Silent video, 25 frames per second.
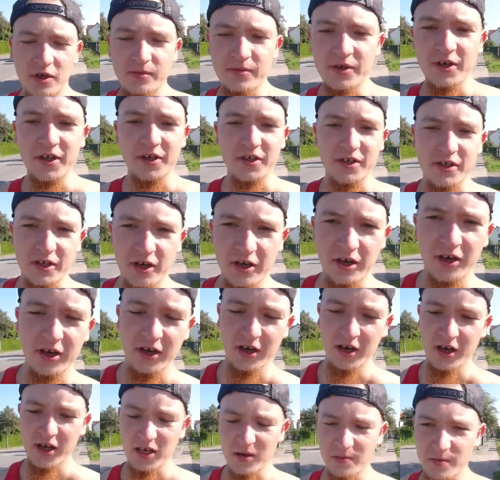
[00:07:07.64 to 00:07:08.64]
damit
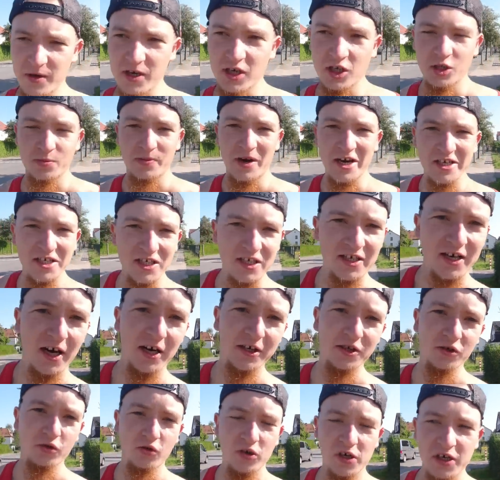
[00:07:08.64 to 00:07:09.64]
äh, ich mir eine
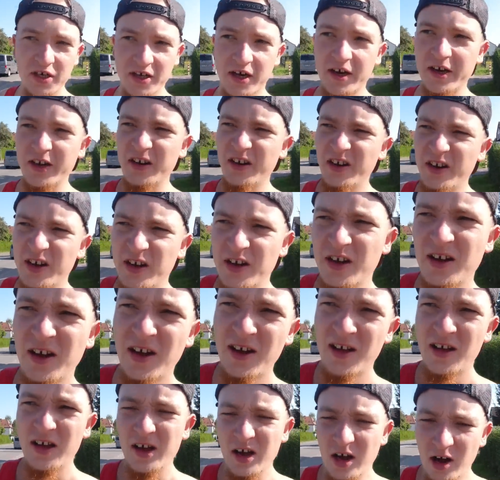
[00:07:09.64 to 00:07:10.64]
Speicherkarte holen kann,
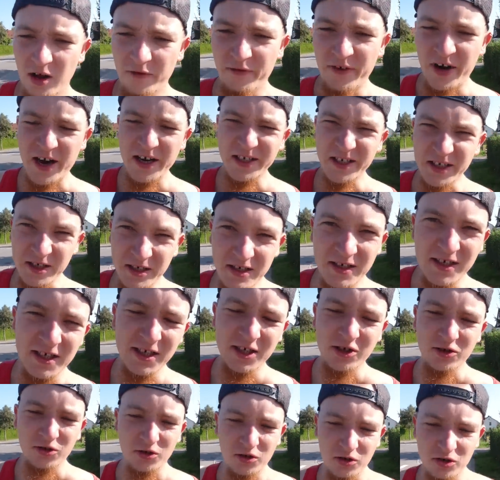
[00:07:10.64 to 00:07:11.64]
wartet
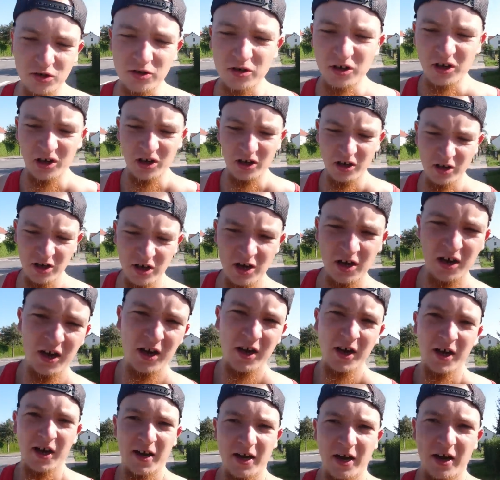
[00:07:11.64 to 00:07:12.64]
Nico
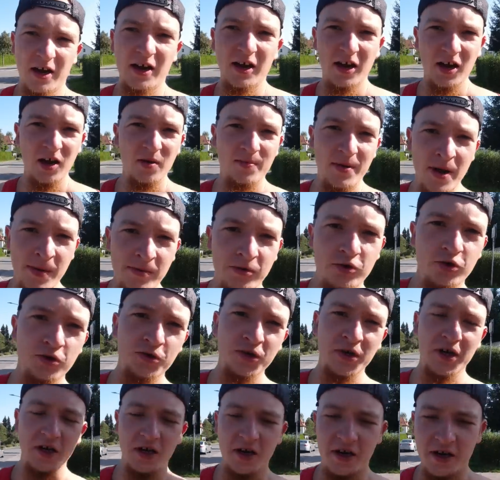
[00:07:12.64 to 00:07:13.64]
äh, beim
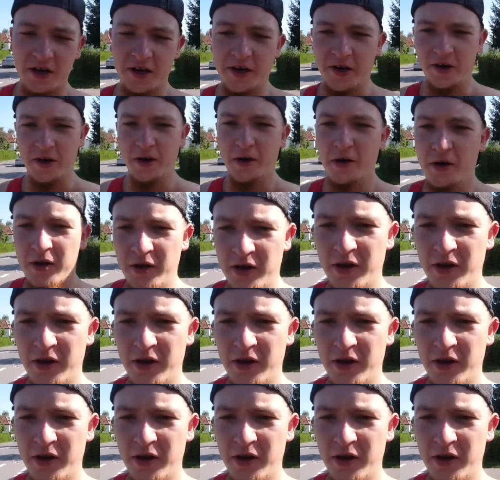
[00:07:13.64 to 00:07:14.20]
Dönerladen.